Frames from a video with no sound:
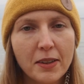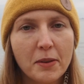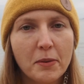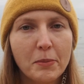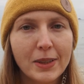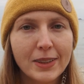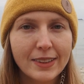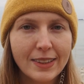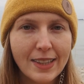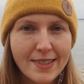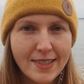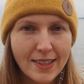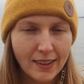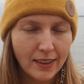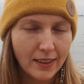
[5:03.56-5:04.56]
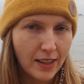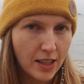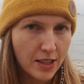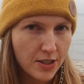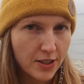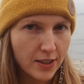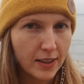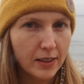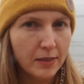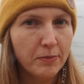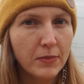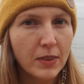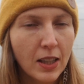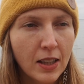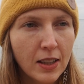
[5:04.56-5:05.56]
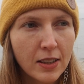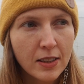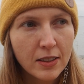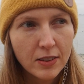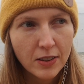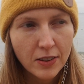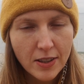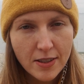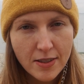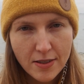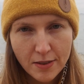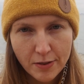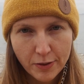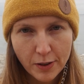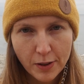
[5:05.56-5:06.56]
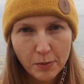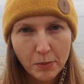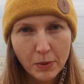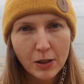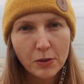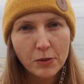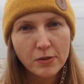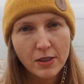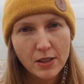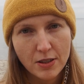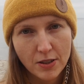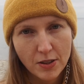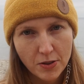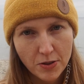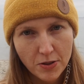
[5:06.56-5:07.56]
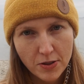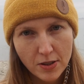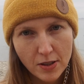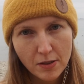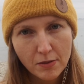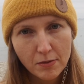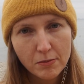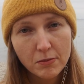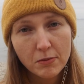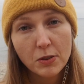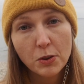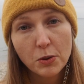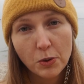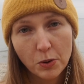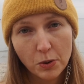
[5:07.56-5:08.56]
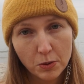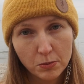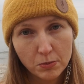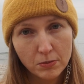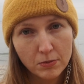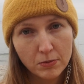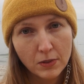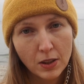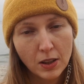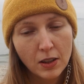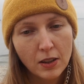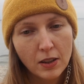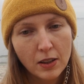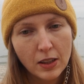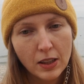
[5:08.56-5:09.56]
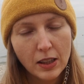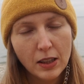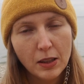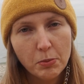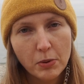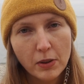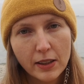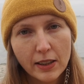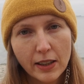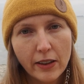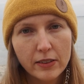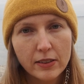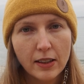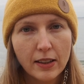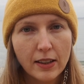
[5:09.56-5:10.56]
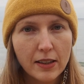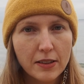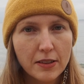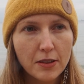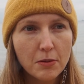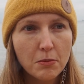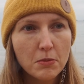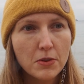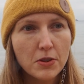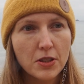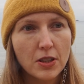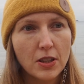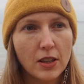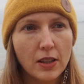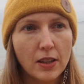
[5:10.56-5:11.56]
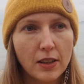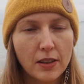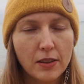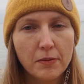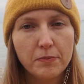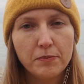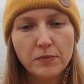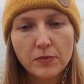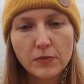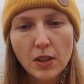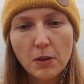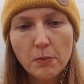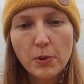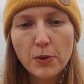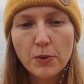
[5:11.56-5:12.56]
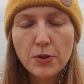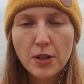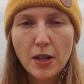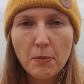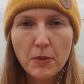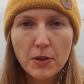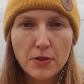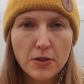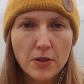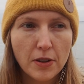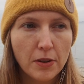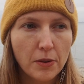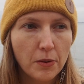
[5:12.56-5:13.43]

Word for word: Medytacja taneczna to jest forma uważności w ruchu. I polega ona na tym, że poruszamy się